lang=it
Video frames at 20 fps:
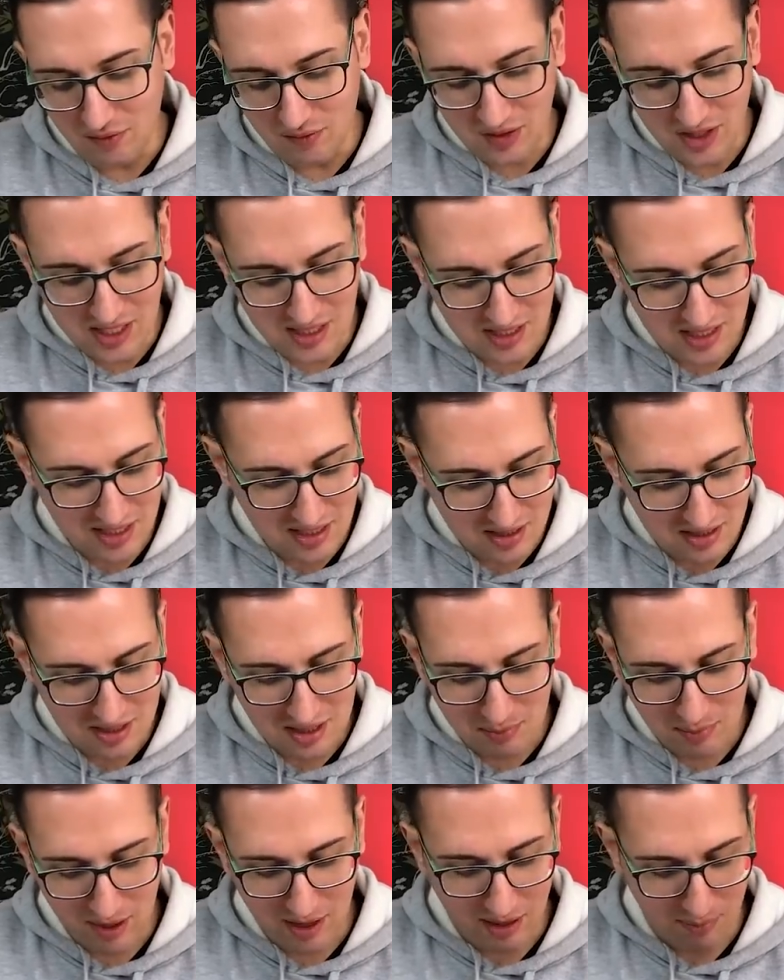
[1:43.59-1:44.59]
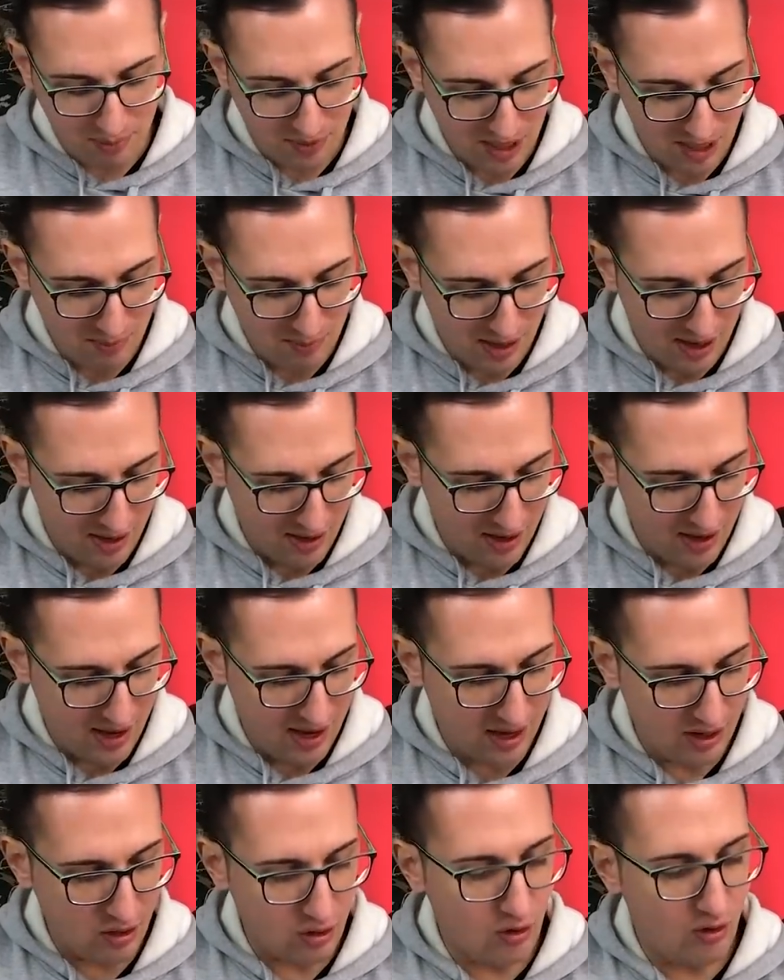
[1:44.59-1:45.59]
fighissima la prima
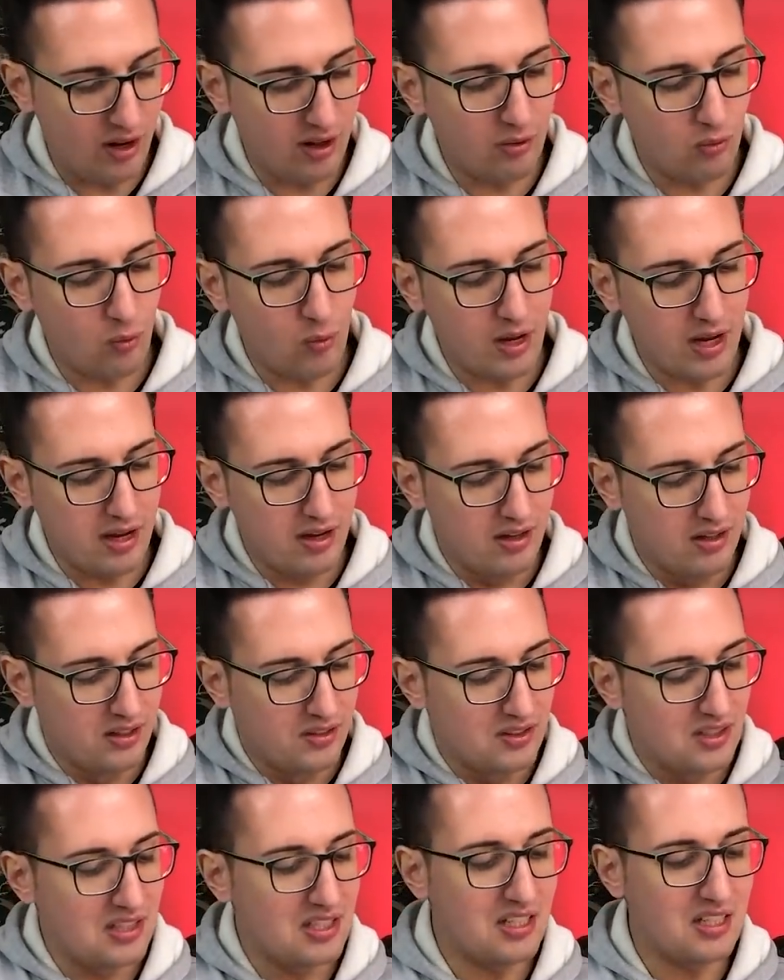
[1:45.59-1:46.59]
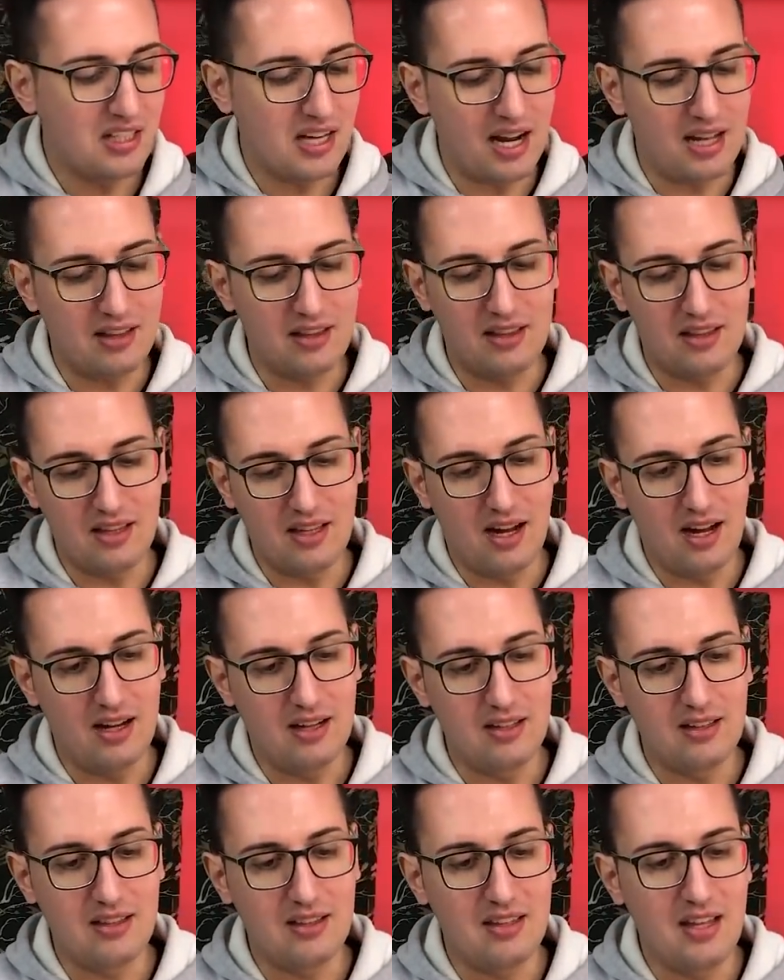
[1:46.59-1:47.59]
eccola qui si
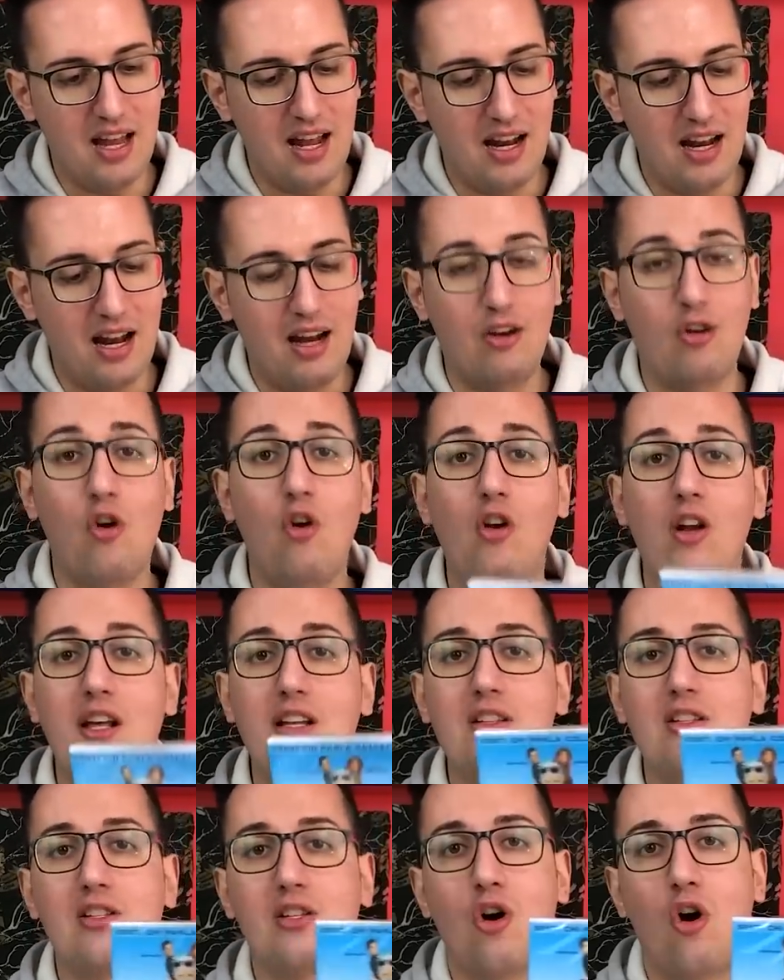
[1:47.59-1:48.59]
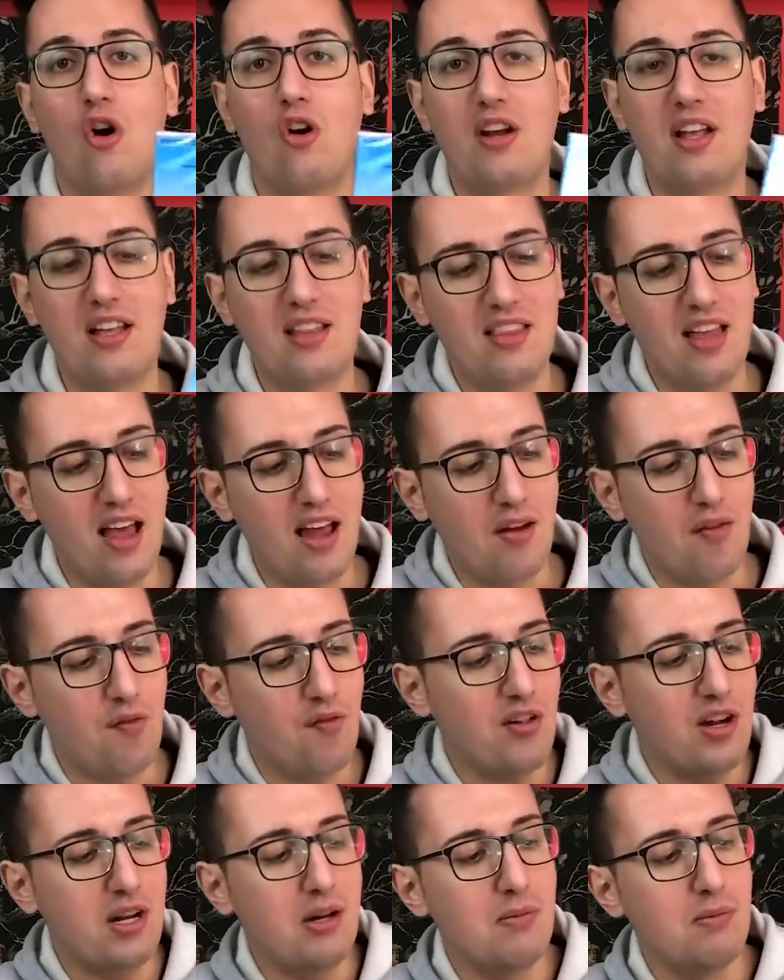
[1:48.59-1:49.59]
tratta della collezione dei
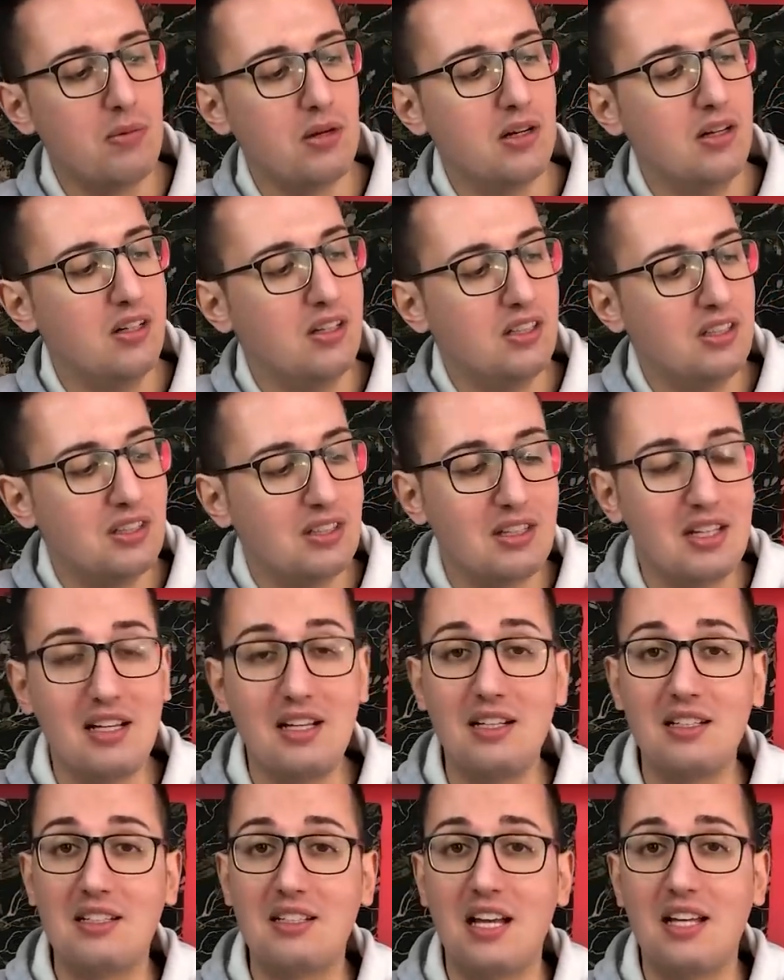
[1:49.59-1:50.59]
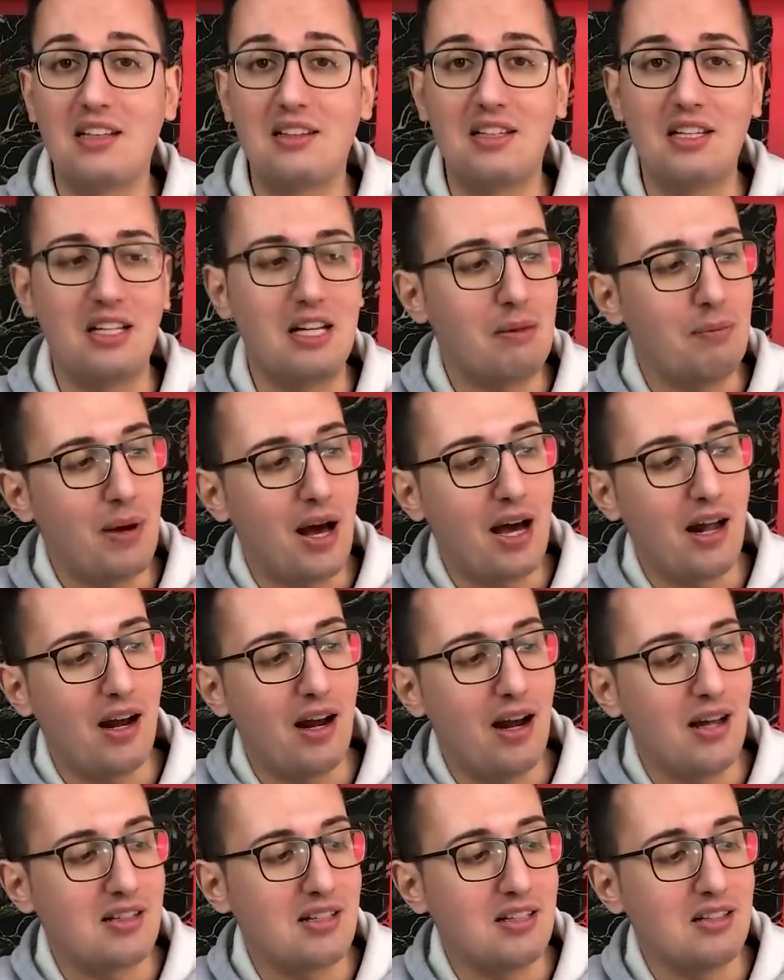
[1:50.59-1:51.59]
film di senti chi
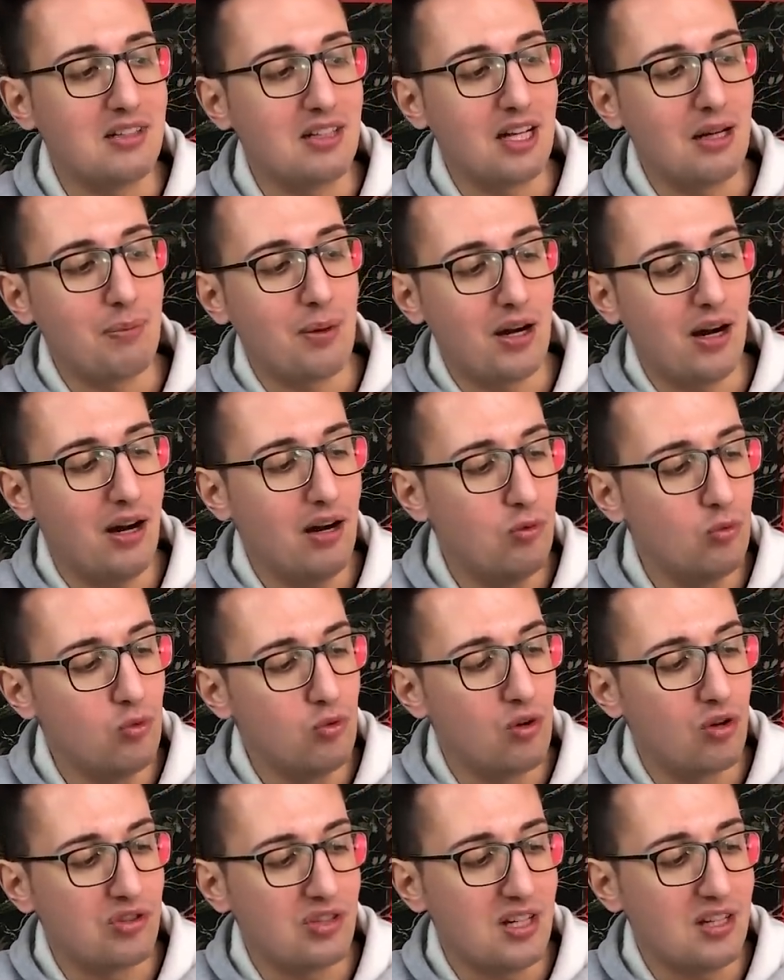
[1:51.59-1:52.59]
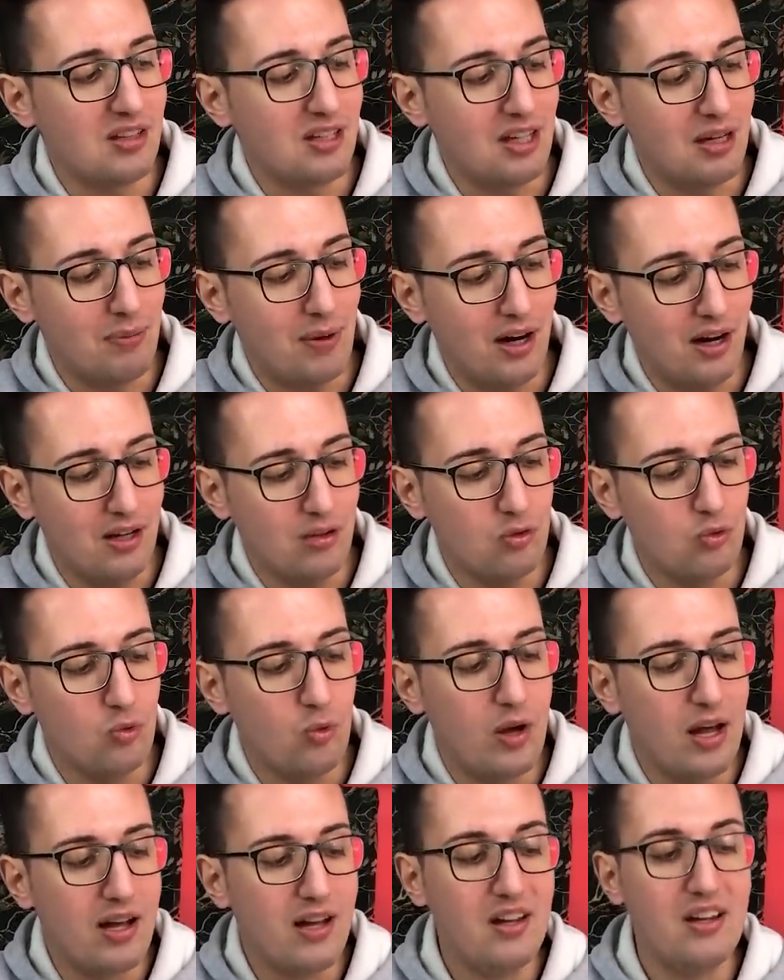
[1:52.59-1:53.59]
parla, senti chi parla 1, senti chi parla
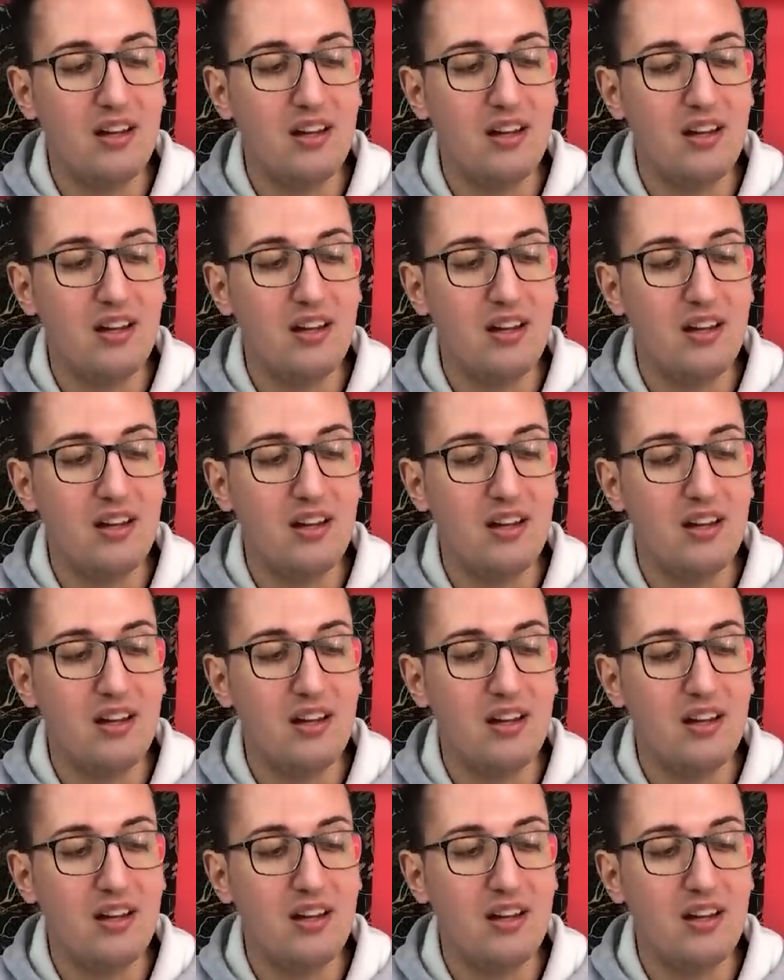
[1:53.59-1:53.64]
2